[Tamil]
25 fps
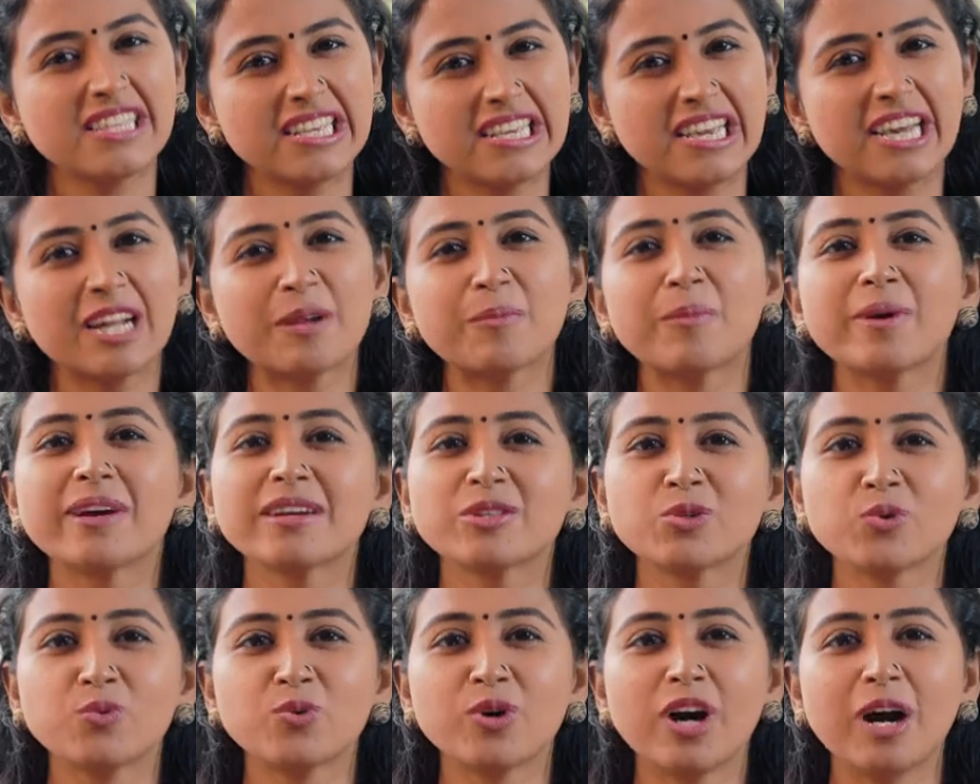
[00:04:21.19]

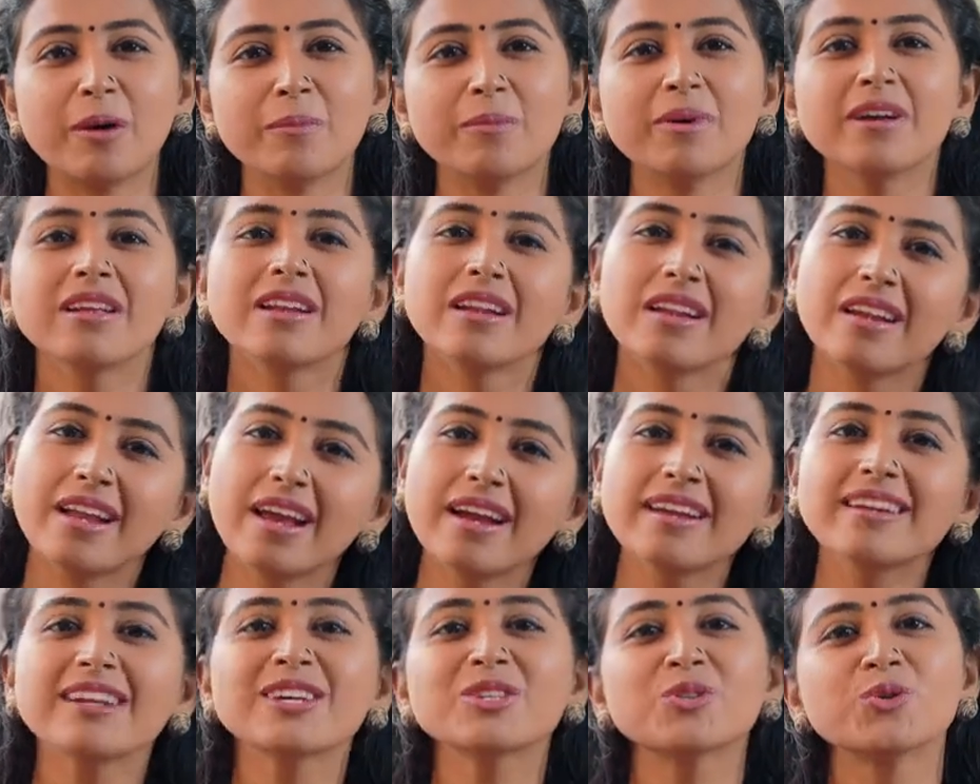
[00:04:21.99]
சீக்கிரமாக தூங்காமல்
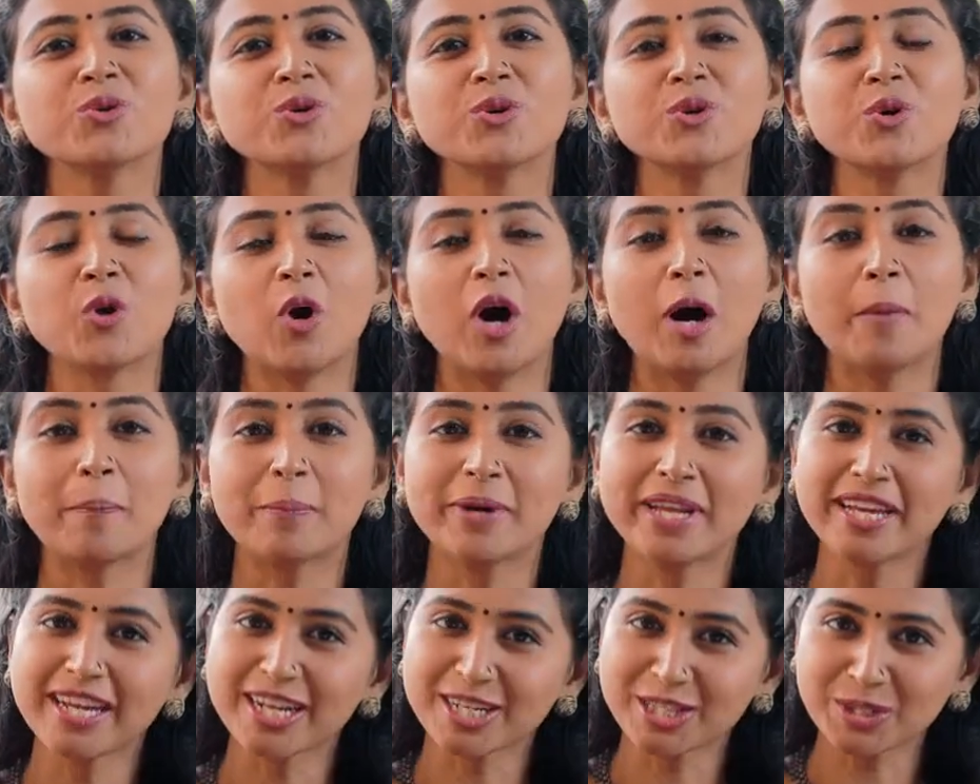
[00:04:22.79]
லேட்டாக தூங்குறோம்
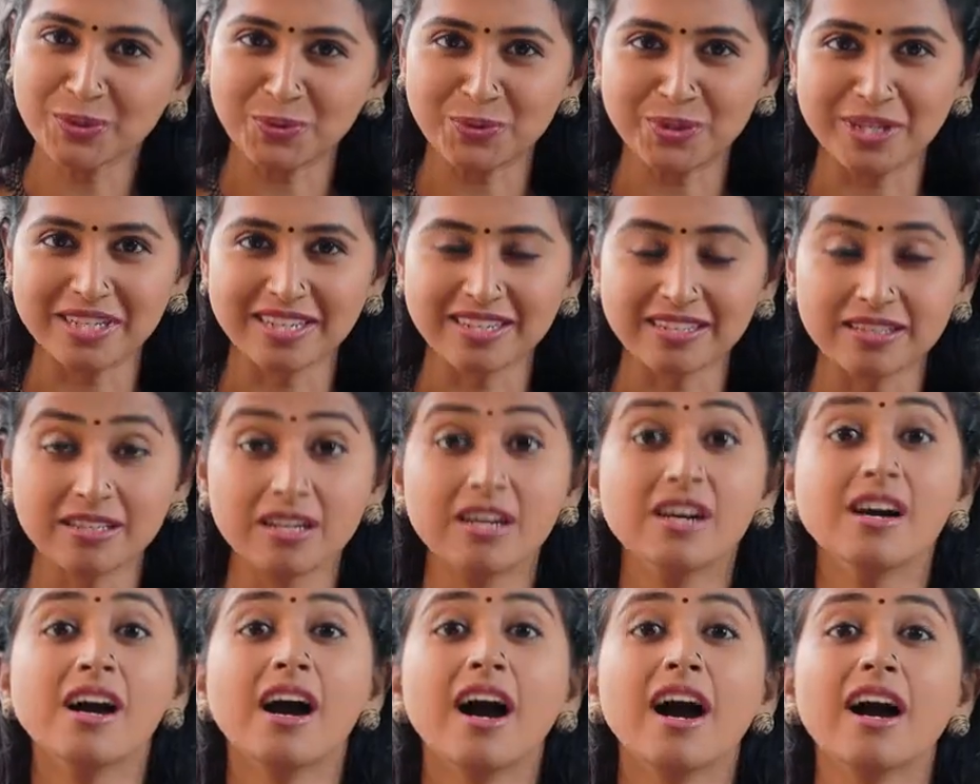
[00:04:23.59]
அப்படிங்கிறத
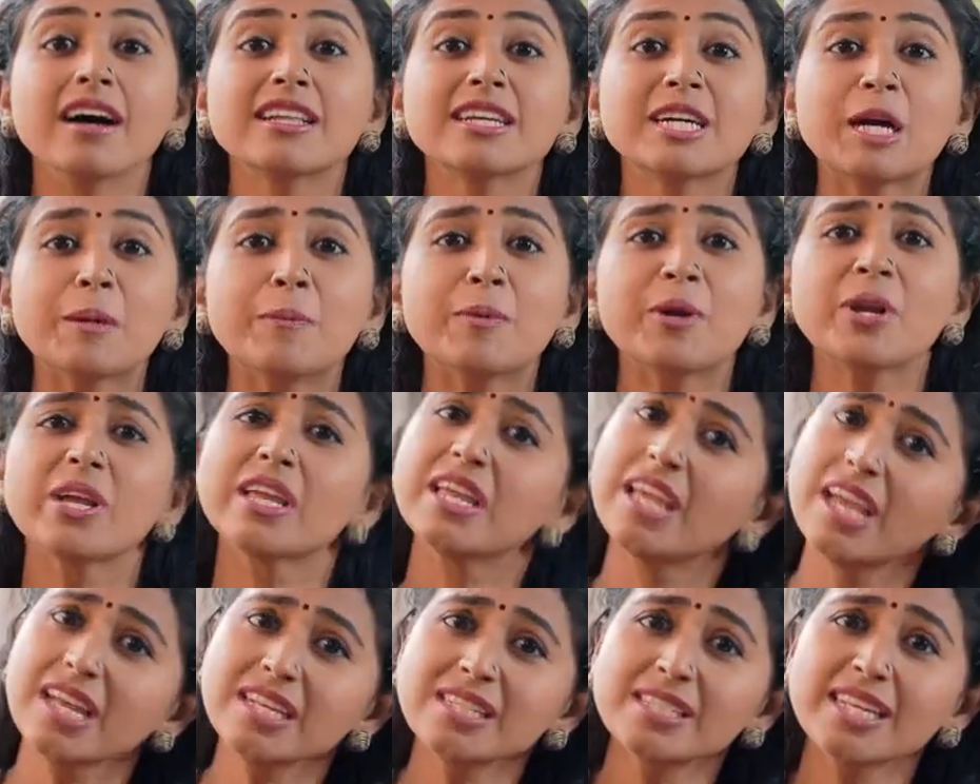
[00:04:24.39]
உணர்றது
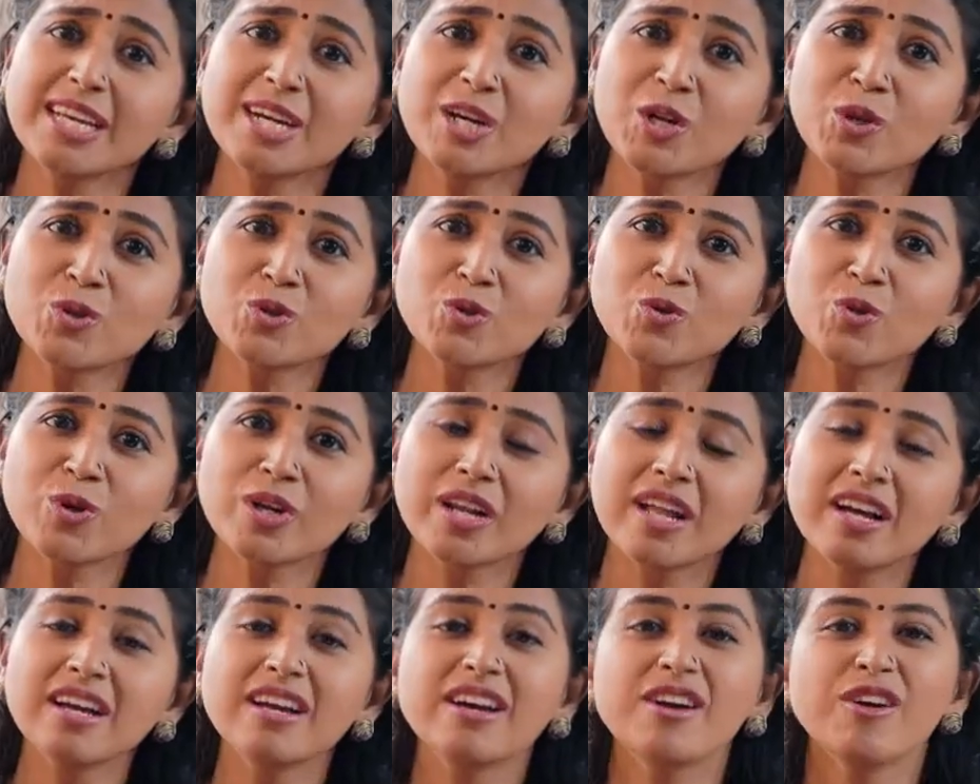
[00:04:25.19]
அதுக்கப்புறம் ஏன் சீக்கிரம்
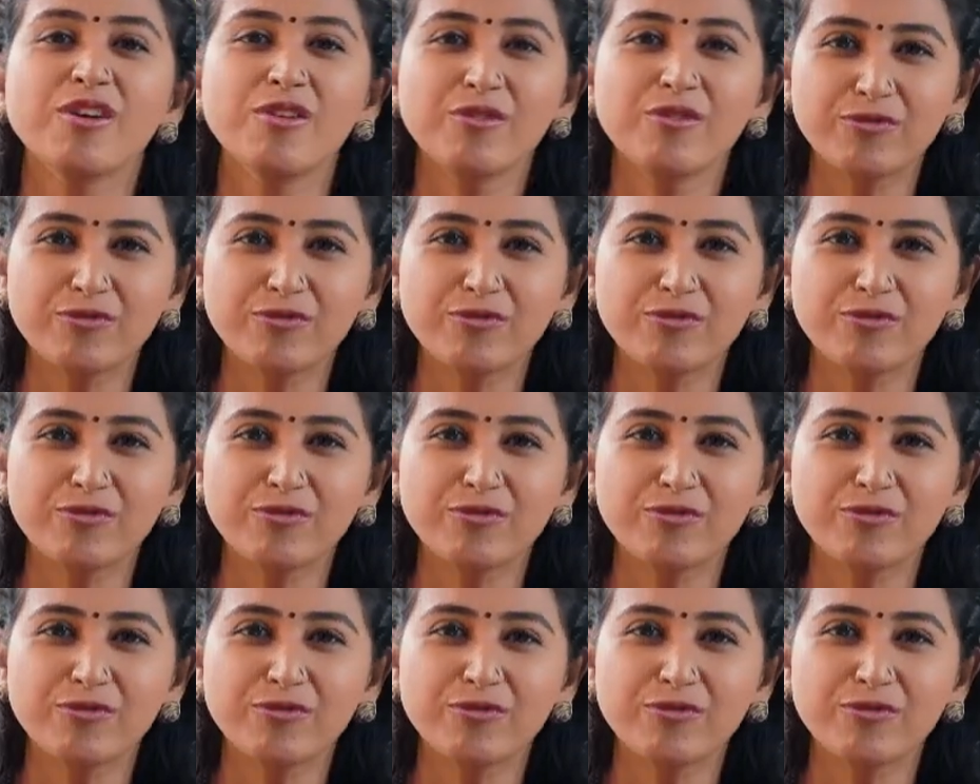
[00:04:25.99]
தூங்கல